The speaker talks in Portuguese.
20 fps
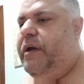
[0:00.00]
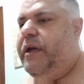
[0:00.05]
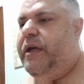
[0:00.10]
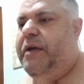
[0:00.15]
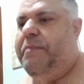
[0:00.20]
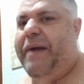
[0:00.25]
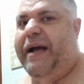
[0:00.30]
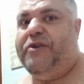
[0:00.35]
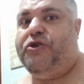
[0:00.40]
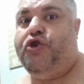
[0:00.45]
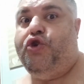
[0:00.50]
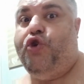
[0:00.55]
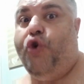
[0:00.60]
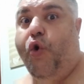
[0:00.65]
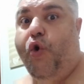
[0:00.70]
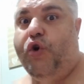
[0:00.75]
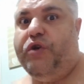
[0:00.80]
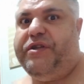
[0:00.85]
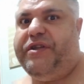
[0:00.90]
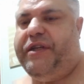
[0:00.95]
e mais
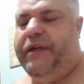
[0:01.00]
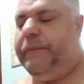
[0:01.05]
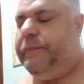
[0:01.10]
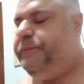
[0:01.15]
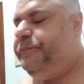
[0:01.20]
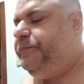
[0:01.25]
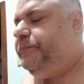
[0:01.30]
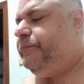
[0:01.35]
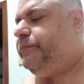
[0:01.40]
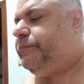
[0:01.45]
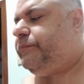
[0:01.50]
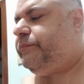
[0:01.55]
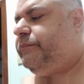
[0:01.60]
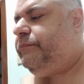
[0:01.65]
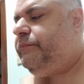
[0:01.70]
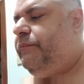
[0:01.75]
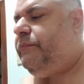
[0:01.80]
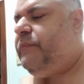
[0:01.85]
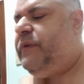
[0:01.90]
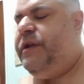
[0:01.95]
12
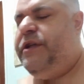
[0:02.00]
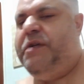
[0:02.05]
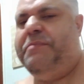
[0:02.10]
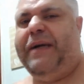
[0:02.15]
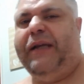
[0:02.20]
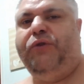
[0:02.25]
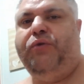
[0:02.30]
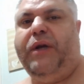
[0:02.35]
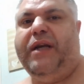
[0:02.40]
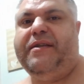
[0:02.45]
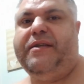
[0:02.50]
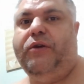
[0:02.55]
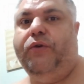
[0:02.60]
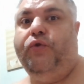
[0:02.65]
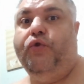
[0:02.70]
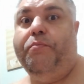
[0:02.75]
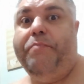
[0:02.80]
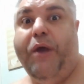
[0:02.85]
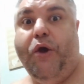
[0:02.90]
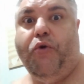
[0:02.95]
de maturação
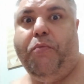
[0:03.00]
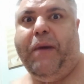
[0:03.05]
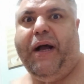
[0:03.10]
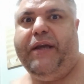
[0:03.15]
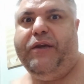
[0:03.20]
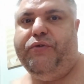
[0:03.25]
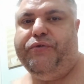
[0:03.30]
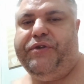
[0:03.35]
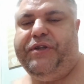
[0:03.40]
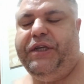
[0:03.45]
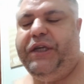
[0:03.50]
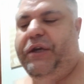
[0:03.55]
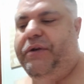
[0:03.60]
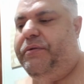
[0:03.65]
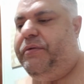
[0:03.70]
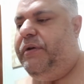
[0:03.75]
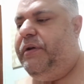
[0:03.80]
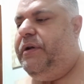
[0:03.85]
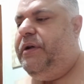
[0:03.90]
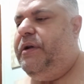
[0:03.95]
no meu
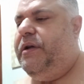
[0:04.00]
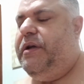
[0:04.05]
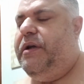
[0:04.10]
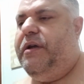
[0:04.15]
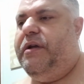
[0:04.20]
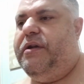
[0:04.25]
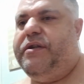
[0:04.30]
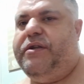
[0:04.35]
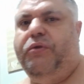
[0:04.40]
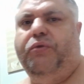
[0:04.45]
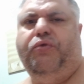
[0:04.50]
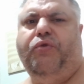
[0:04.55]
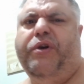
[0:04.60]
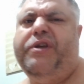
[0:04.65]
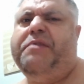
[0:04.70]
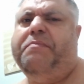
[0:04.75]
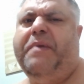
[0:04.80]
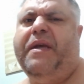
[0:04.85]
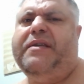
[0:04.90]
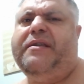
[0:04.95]
barrilzinho, são
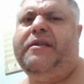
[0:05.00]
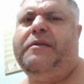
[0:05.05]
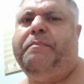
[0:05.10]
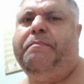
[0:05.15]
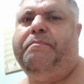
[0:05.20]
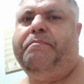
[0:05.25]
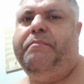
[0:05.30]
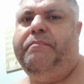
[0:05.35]
dois meses.